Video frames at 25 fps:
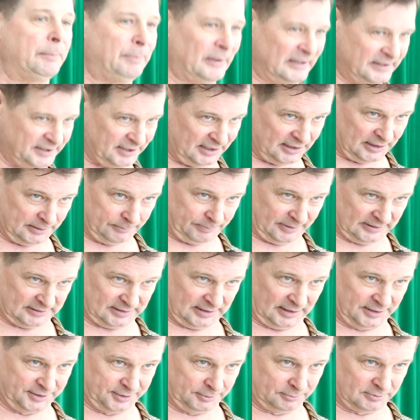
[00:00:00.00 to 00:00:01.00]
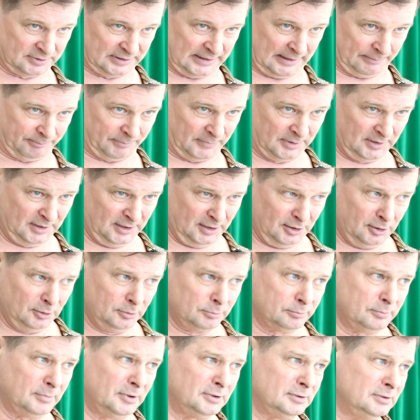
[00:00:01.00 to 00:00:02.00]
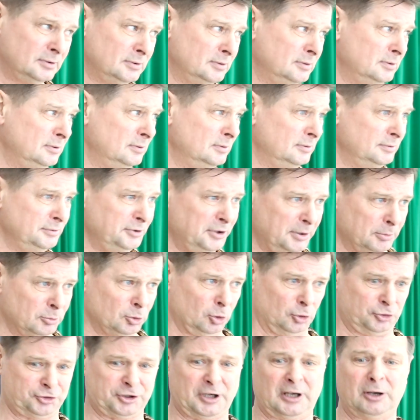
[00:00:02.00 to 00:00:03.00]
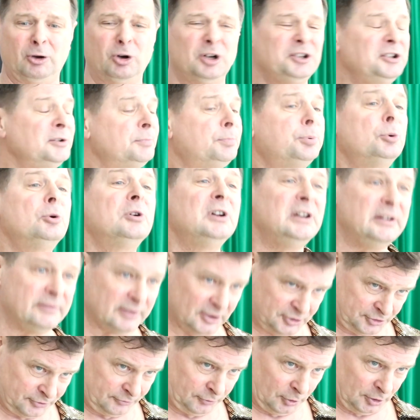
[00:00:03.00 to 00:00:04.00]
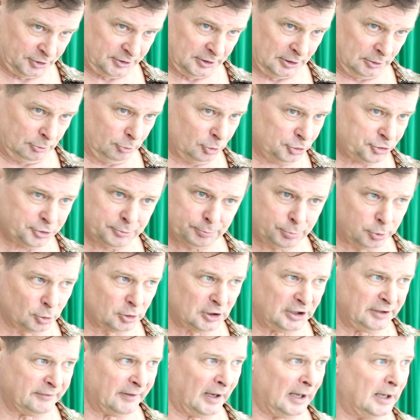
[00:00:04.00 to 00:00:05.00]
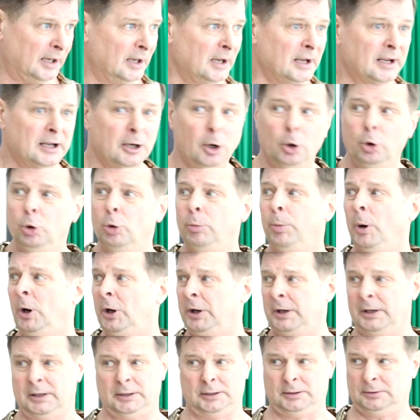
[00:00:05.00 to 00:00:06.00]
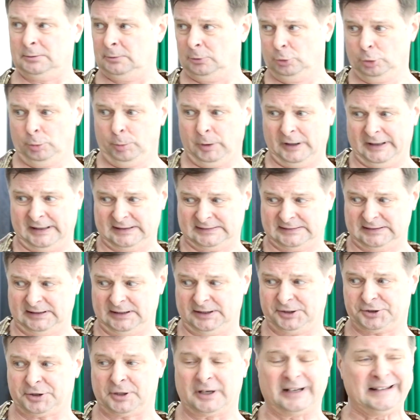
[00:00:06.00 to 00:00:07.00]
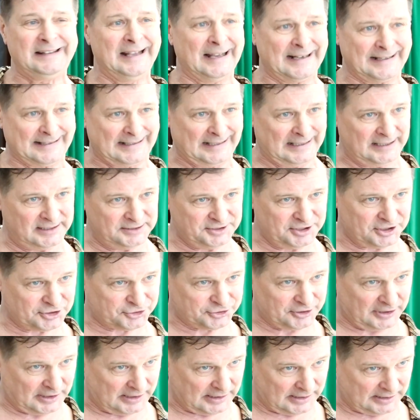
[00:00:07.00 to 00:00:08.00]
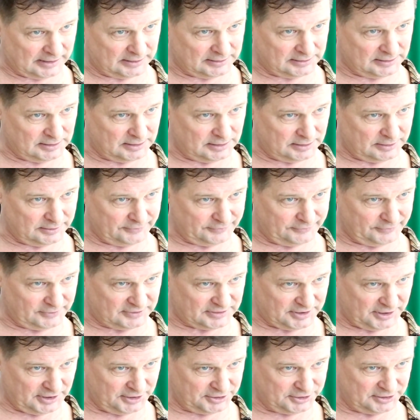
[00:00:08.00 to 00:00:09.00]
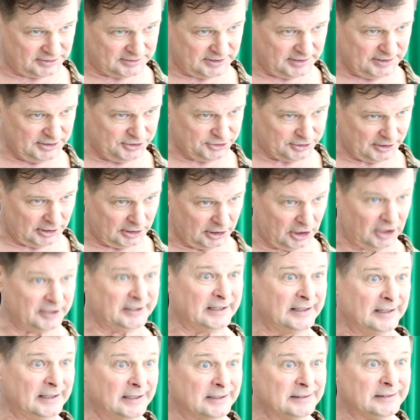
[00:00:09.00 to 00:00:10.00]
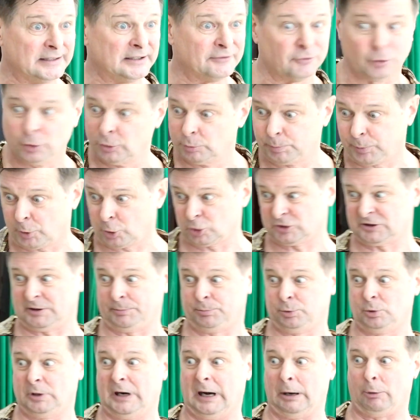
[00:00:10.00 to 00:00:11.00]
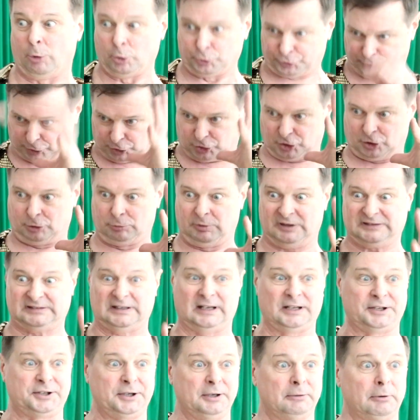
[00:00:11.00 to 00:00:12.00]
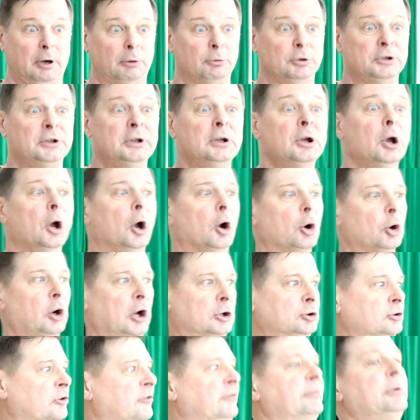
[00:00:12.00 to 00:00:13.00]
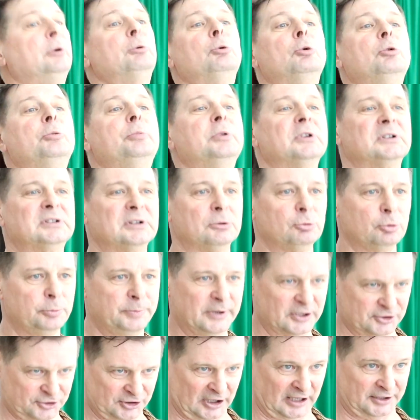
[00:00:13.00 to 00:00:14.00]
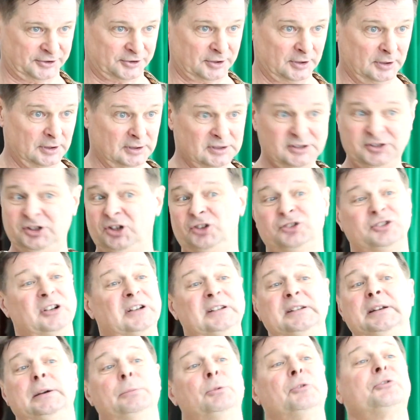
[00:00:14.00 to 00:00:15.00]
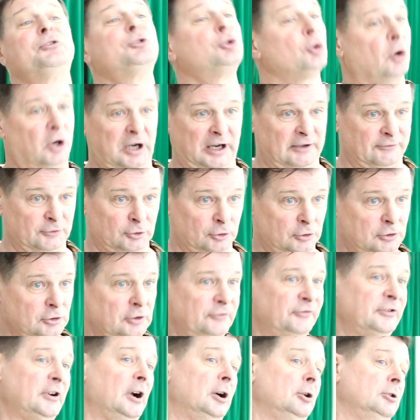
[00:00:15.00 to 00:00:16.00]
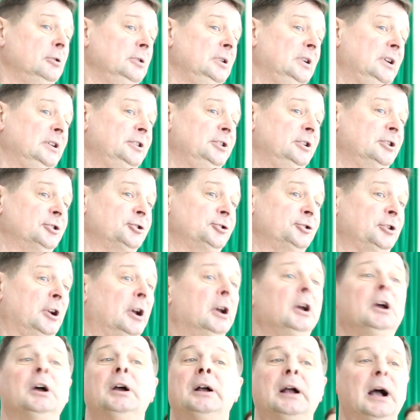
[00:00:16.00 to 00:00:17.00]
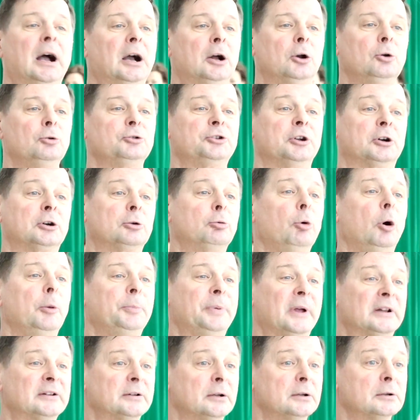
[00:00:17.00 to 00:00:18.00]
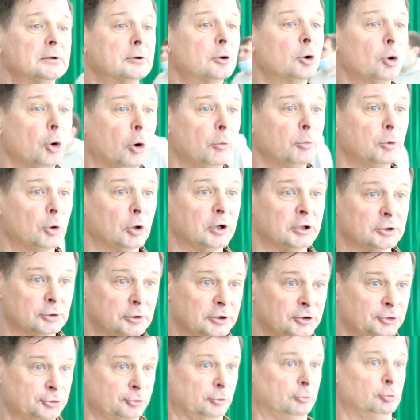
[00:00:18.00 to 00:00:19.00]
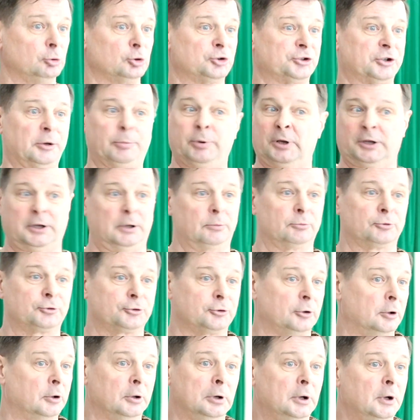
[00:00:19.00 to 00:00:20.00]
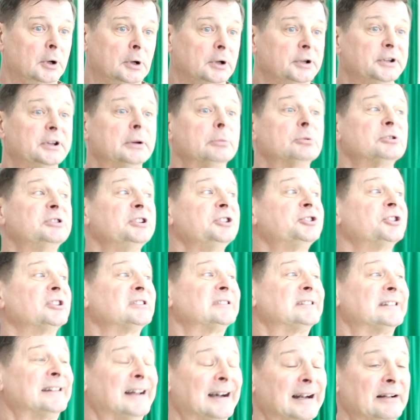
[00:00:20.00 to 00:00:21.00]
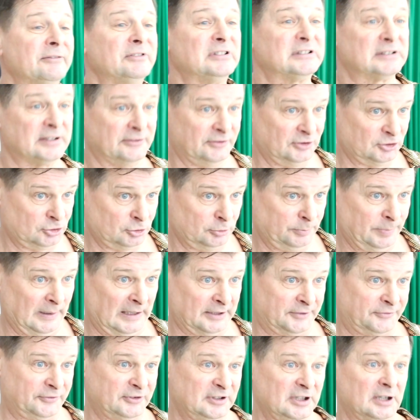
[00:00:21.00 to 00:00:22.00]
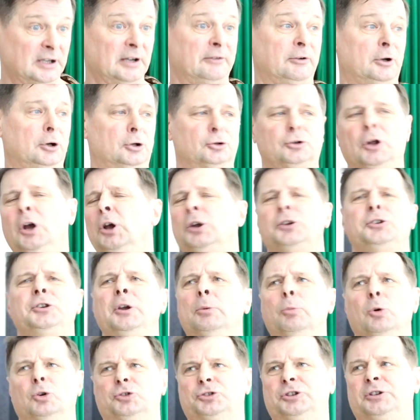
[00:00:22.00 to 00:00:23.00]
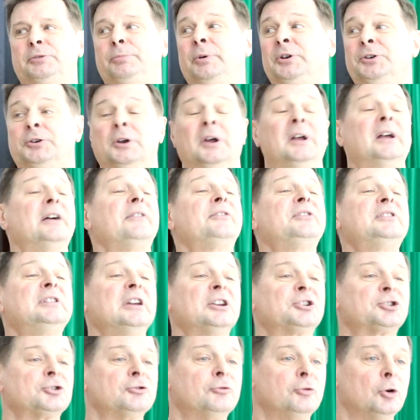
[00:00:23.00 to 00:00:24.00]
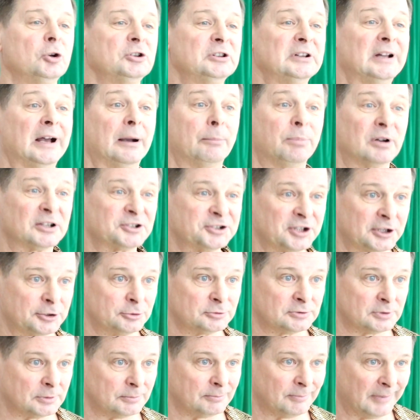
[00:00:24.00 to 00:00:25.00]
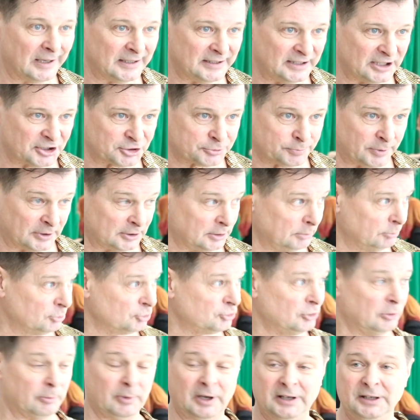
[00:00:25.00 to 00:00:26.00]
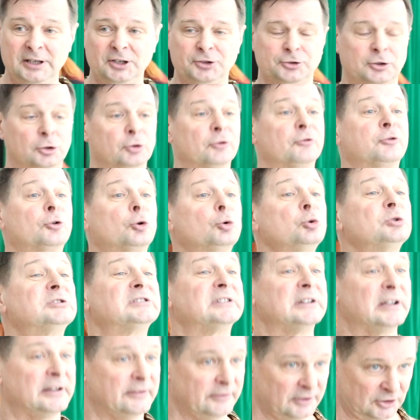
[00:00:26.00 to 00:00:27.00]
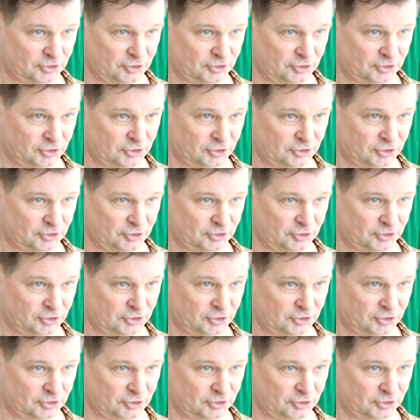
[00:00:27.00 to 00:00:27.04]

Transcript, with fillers: опасением подходил к нам немножко, они пугливые животные, очень пугливые. Любое, любая, знаете, яркая одежда э, среди зрителей, она его просто пугала. Он такие глаза делал и готов был убежать. Сейчас ему все равно, в какой одежде, как люди хлопят, громко это еще лучше, потому что ему сейчас нравится выступать. Все говорят, не может быть. Все животные обожают манеж, потому что манеж – это вкусные